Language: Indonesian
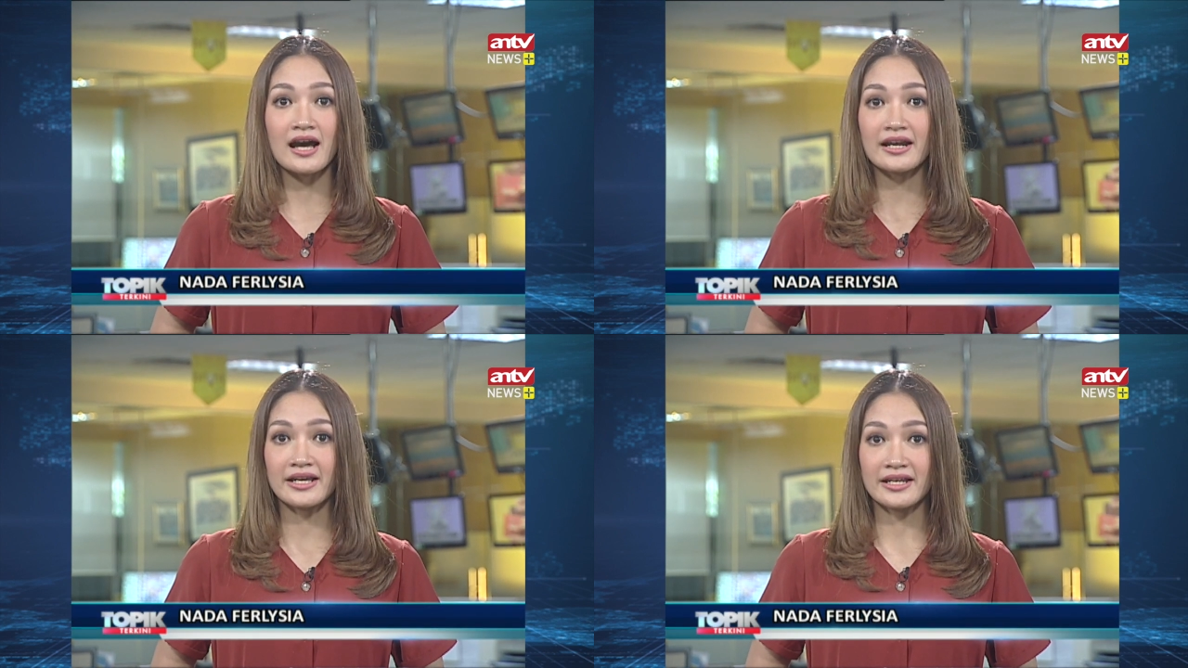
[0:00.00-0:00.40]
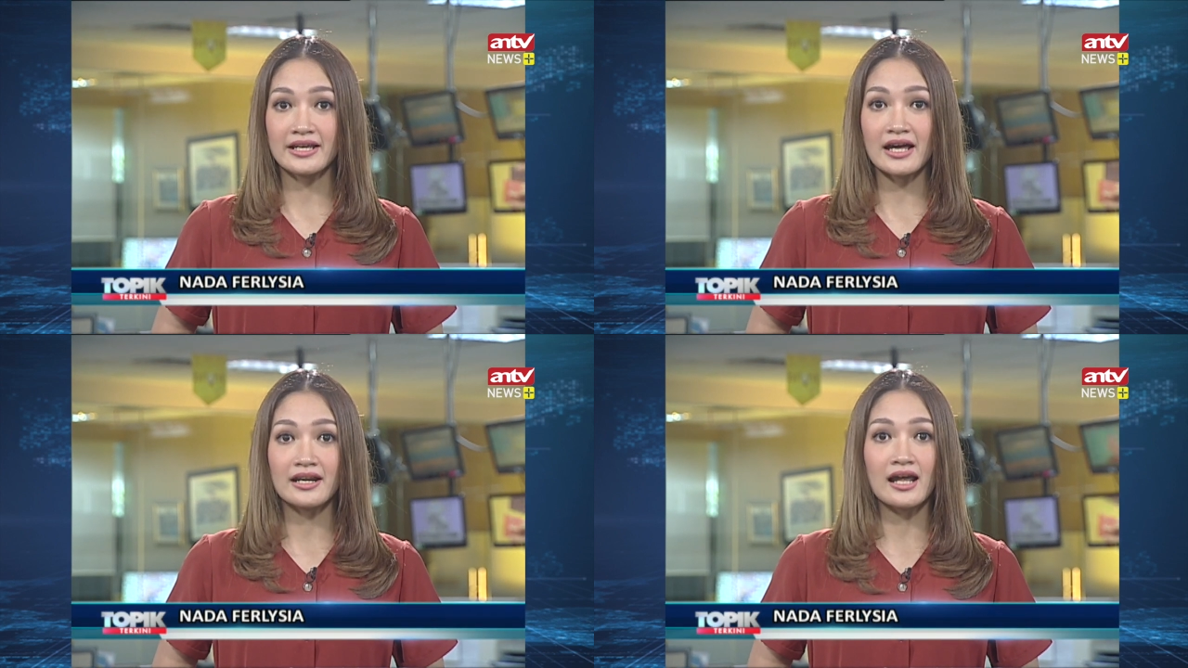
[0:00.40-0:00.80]
hari
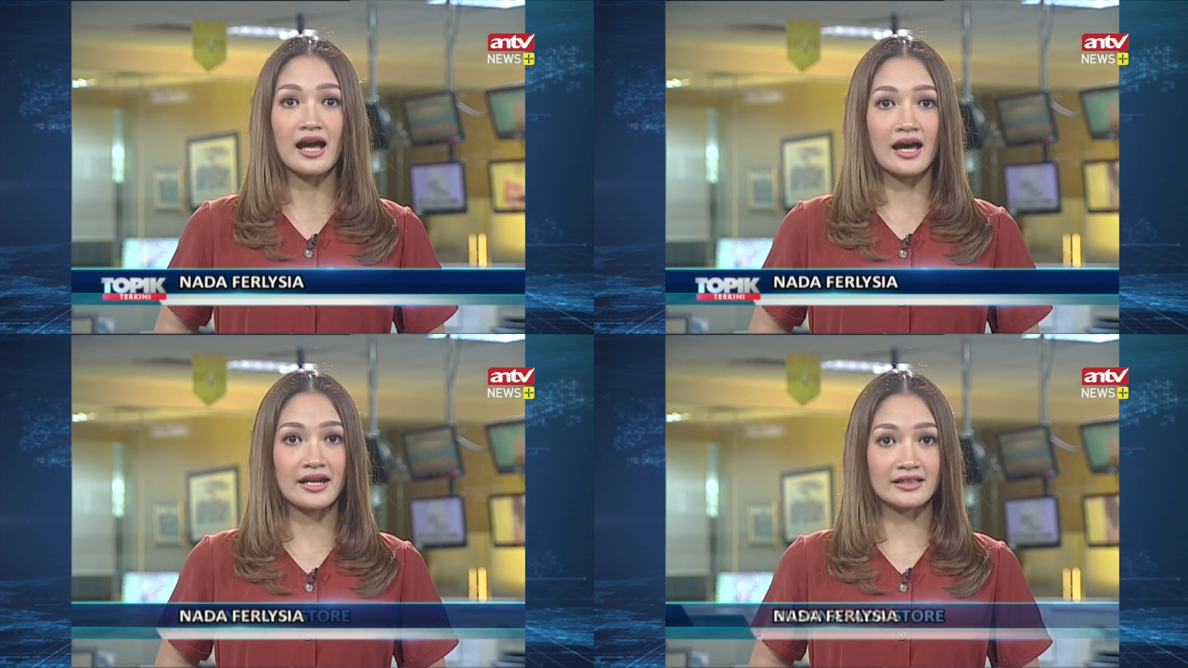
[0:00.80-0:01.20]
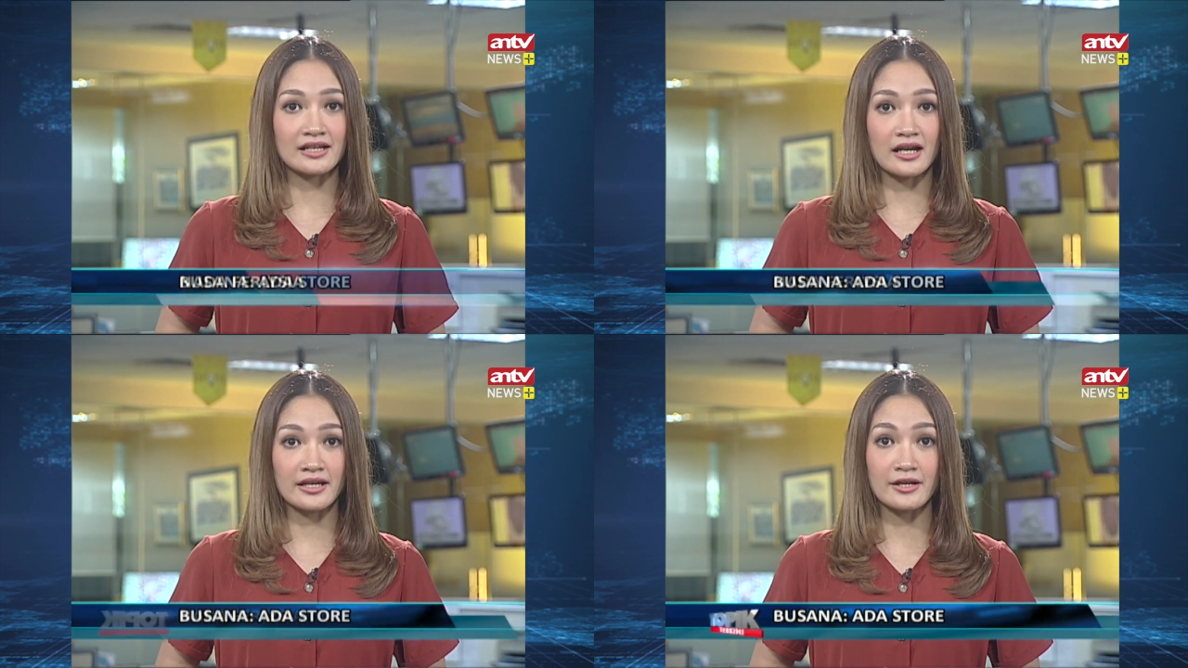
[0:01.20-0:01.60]
ini adalah hari
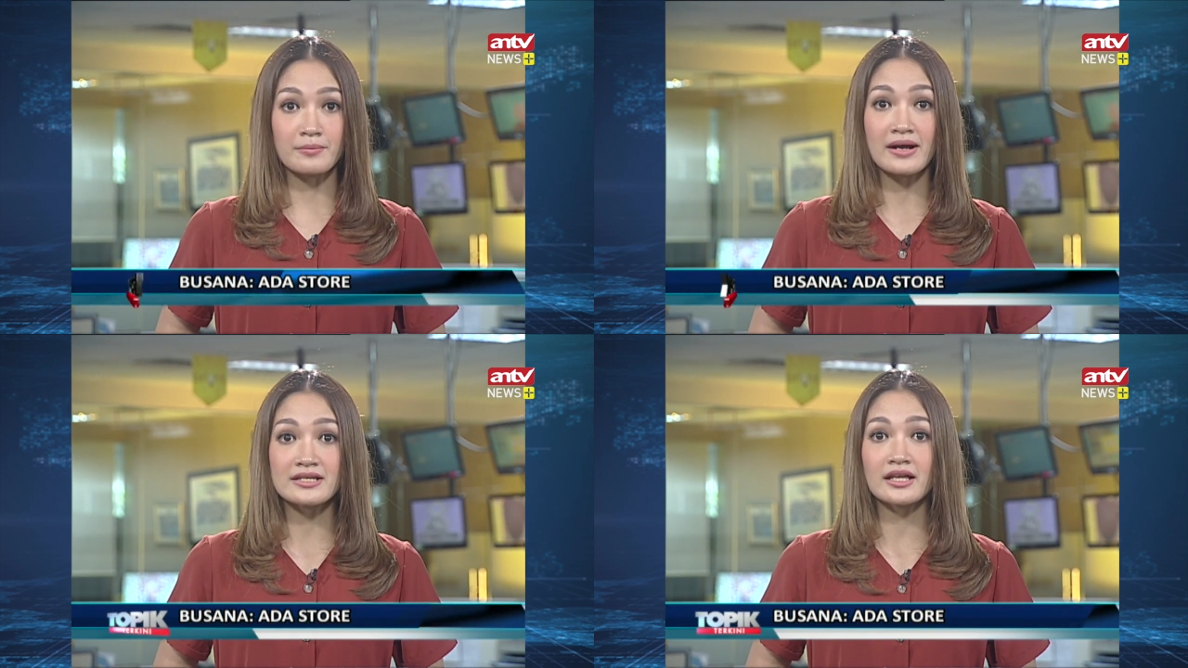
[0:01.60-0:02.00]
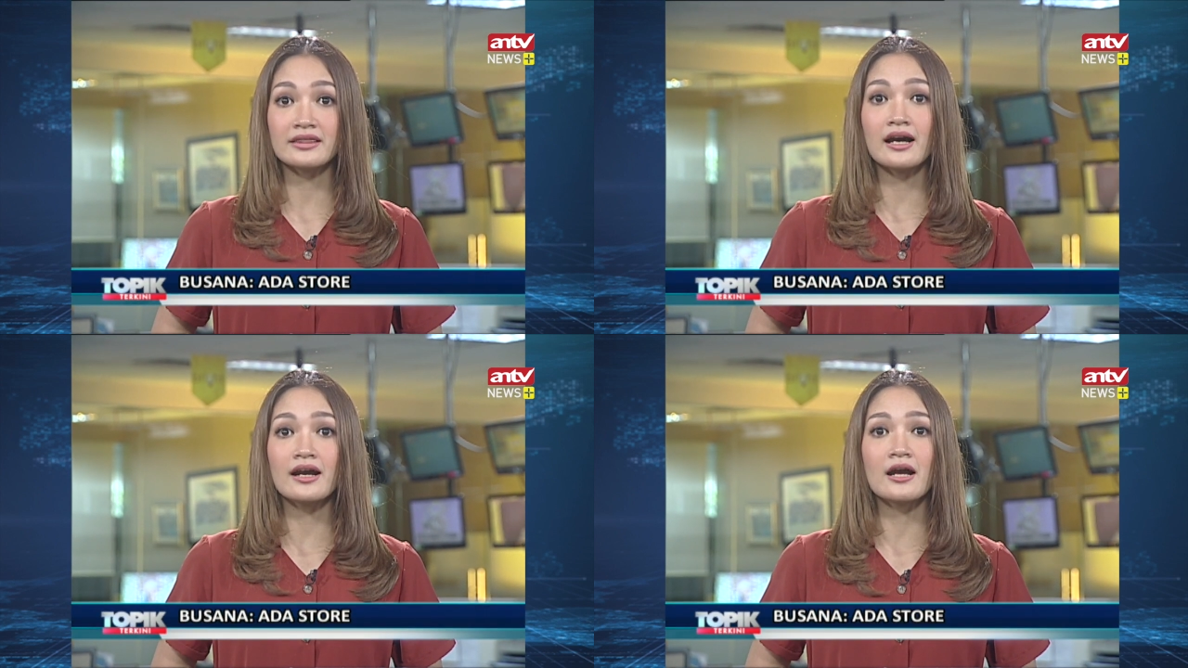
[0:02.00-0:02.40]
terakhir masa
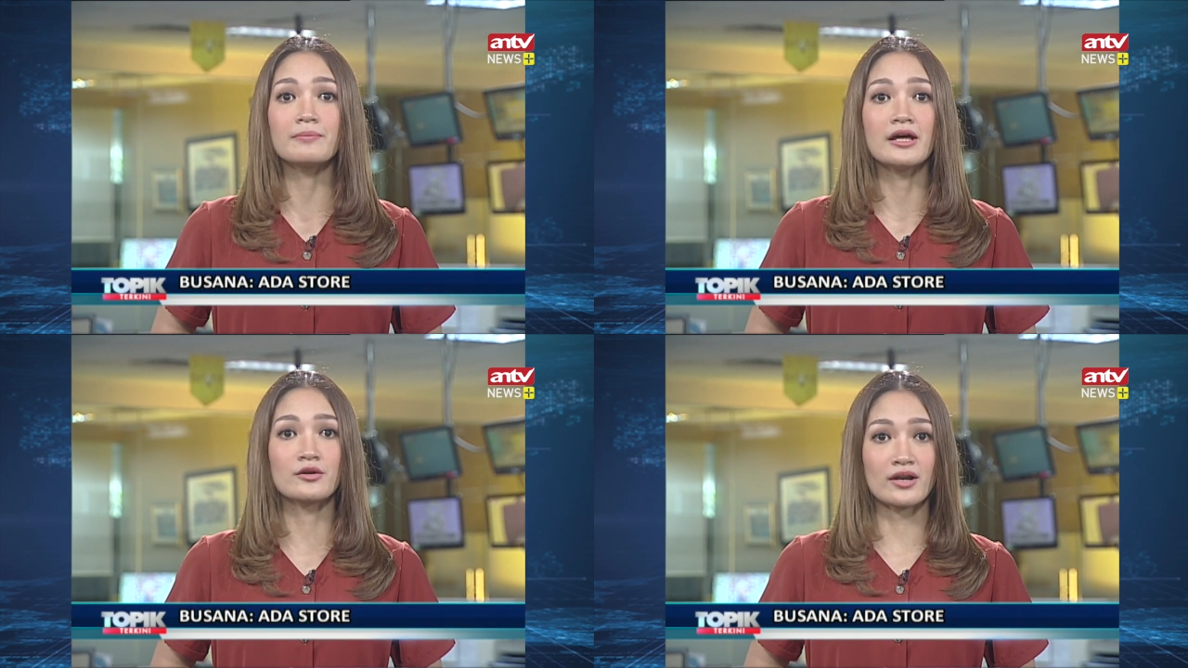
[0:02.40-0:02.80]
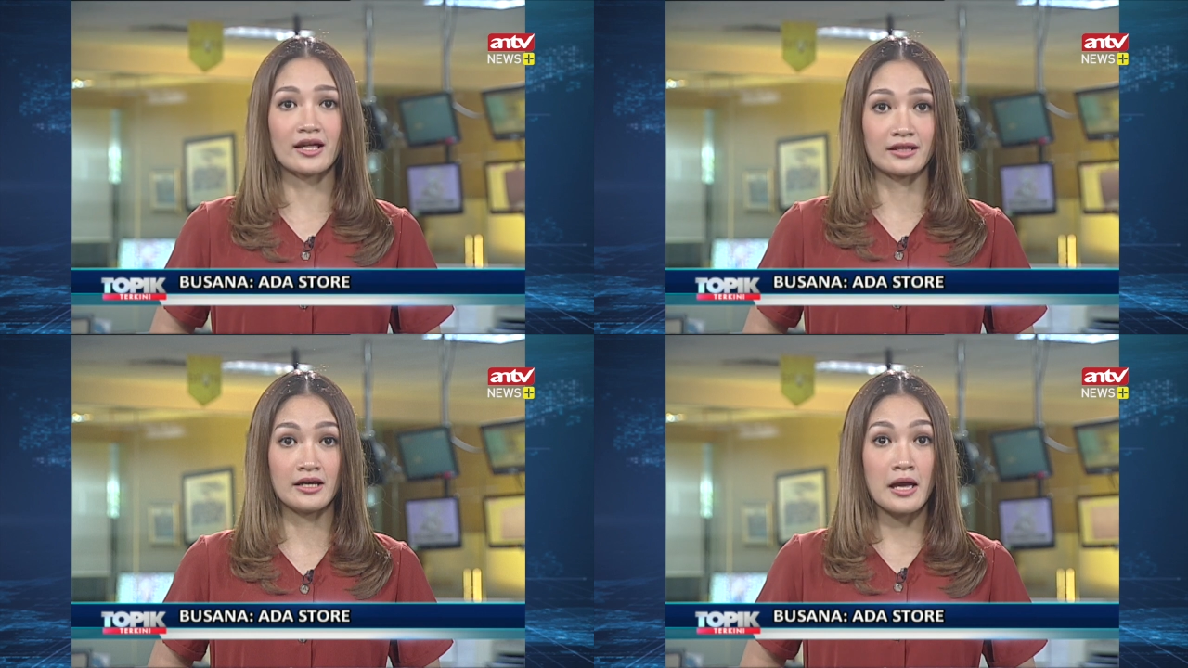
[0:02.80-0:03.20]
tanggap darurat